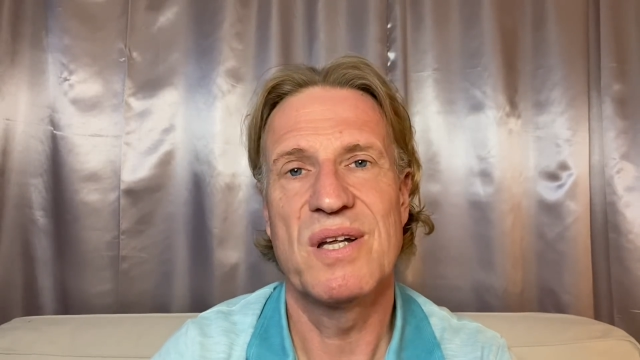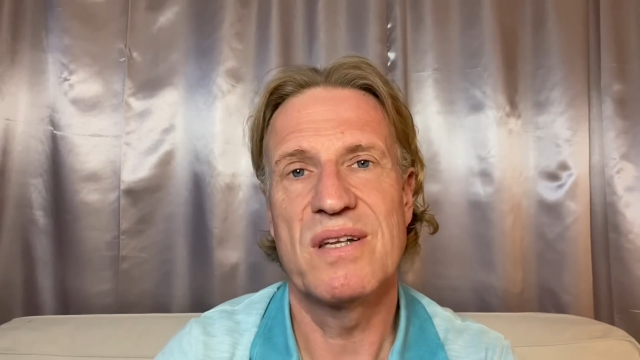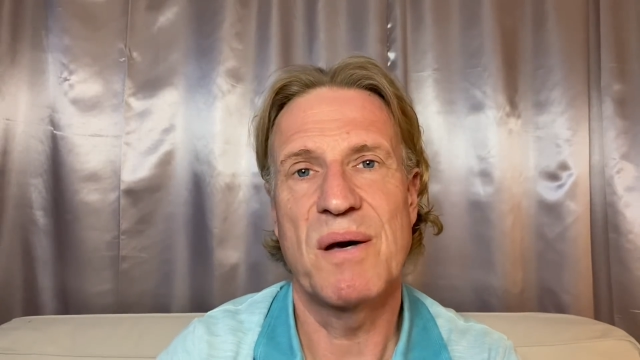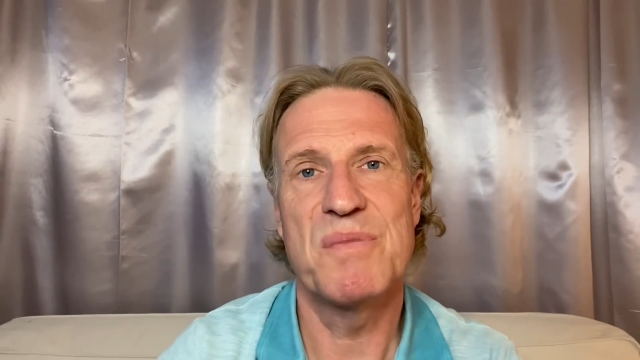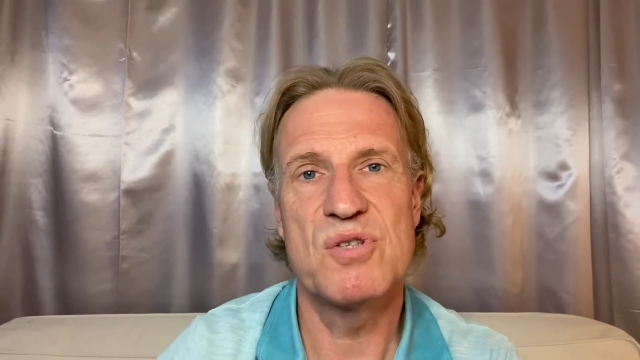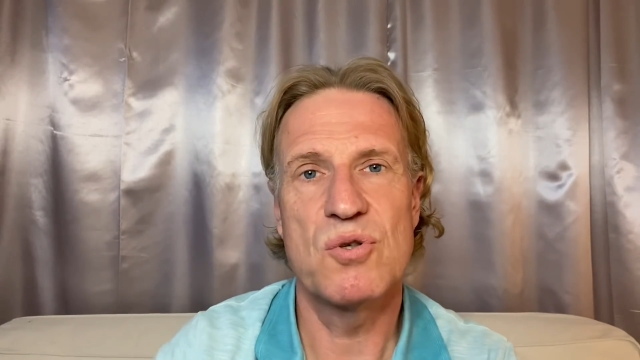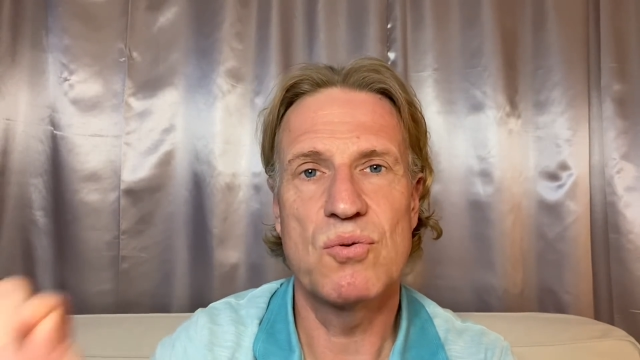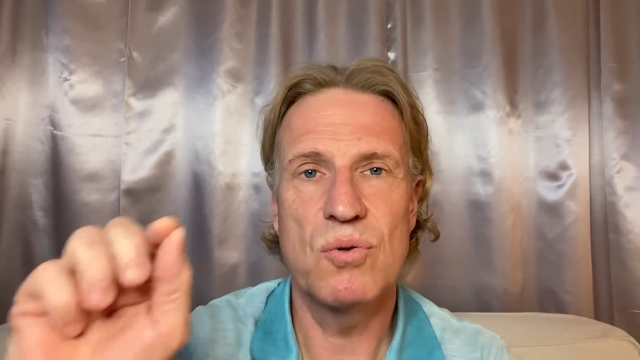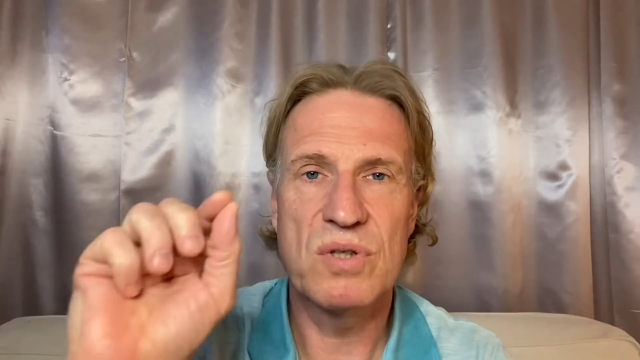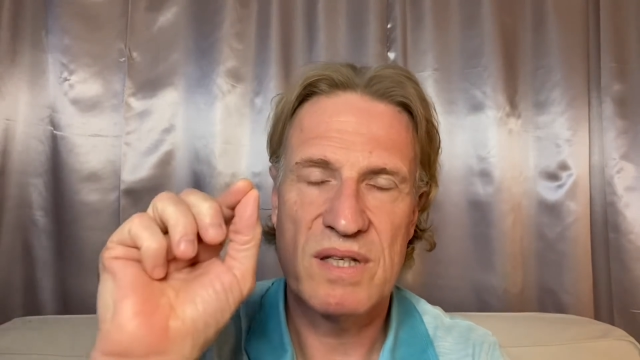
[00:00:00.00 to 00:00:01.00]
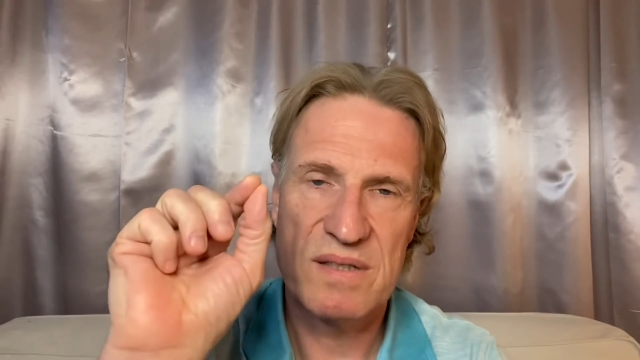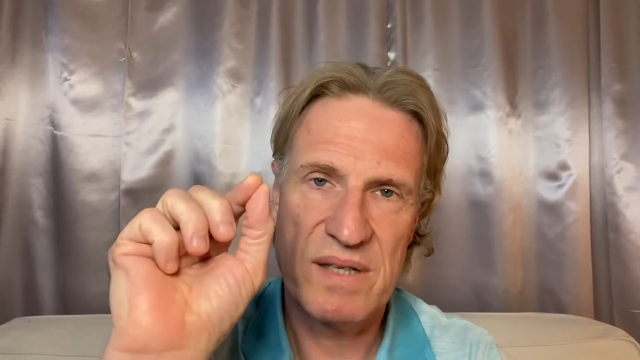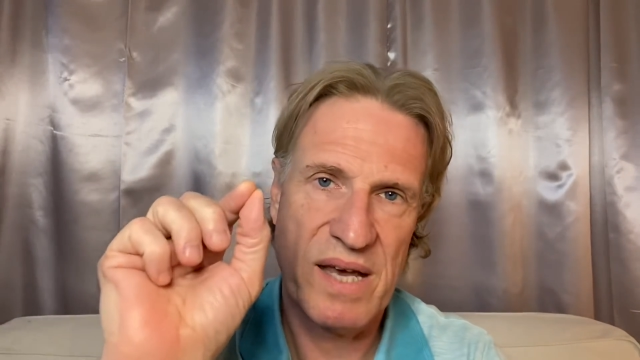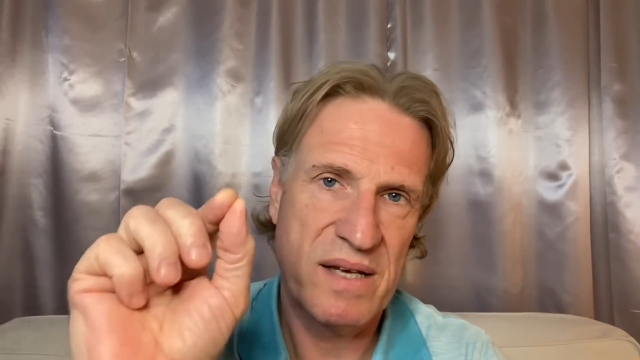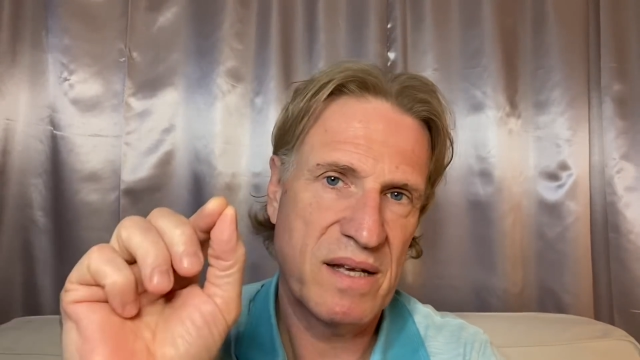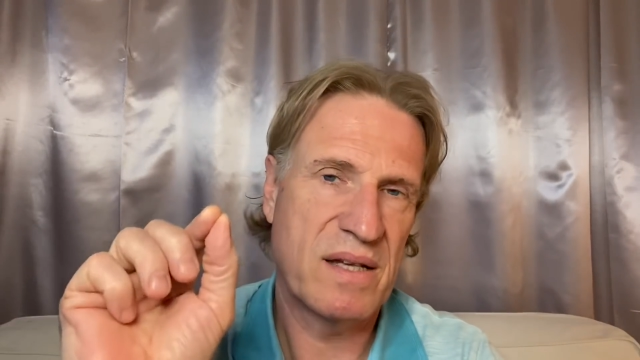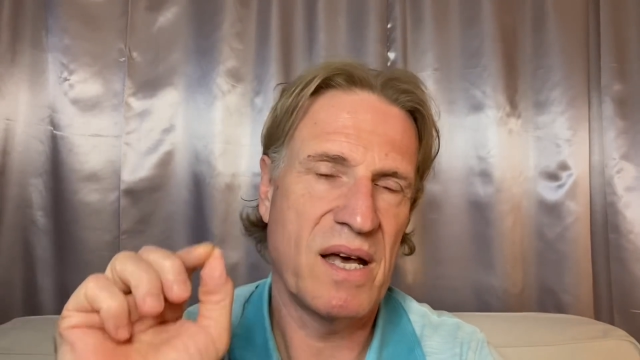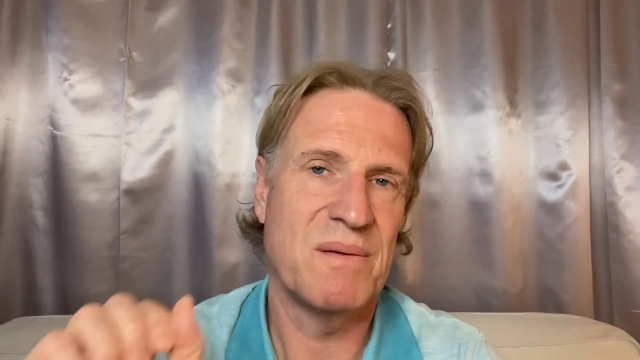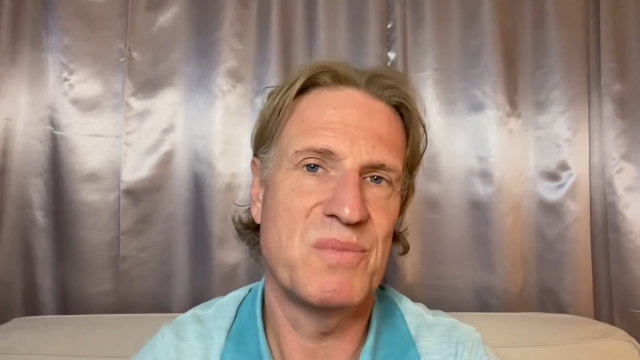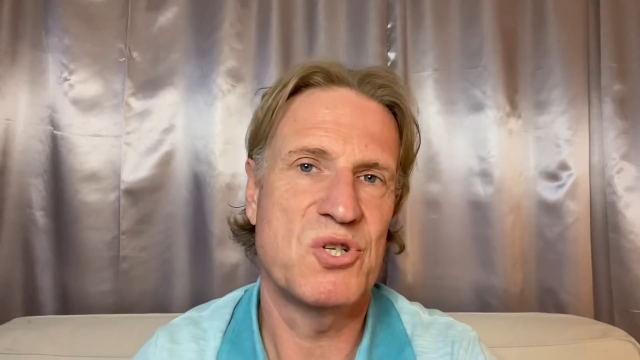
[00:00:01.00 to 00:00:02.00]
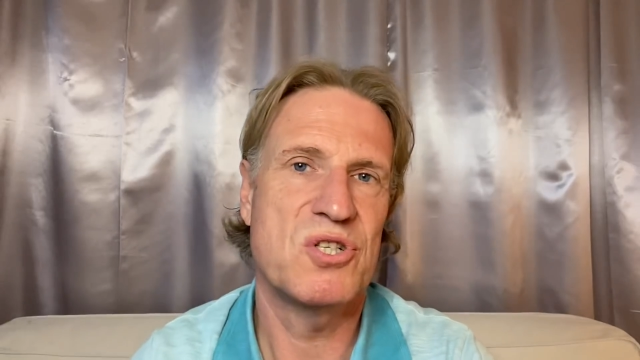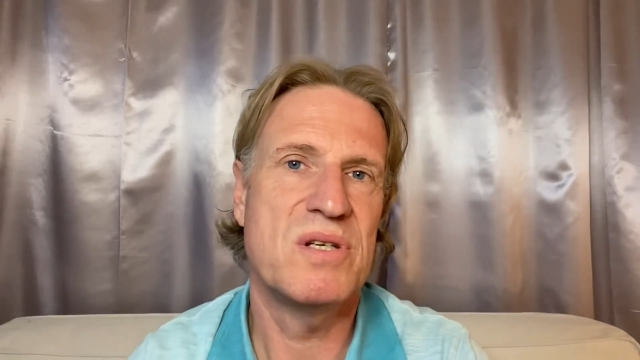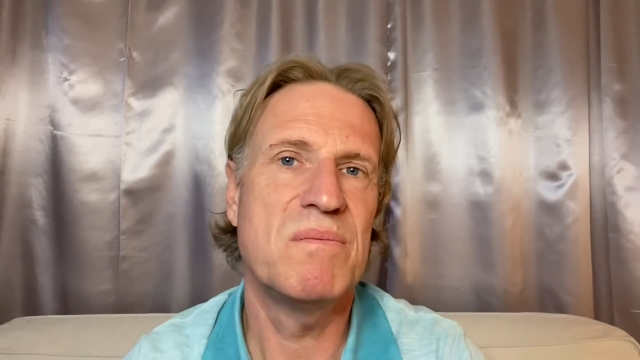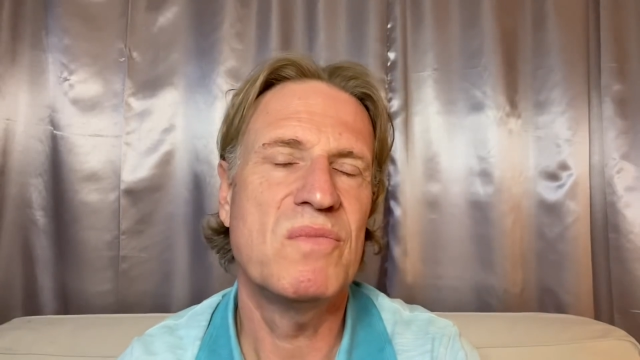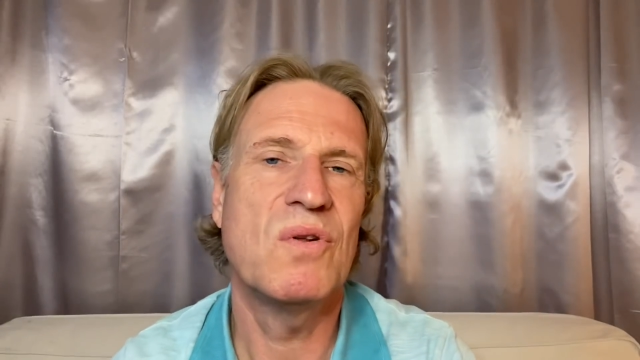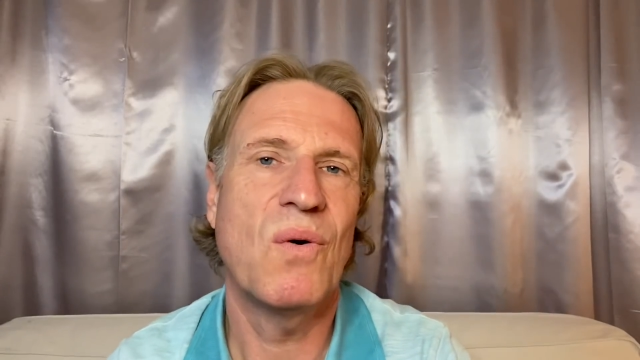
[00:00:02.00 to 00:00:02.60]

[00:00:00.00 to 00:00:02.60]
damit zu tun, dass die Erde an einem bestimmten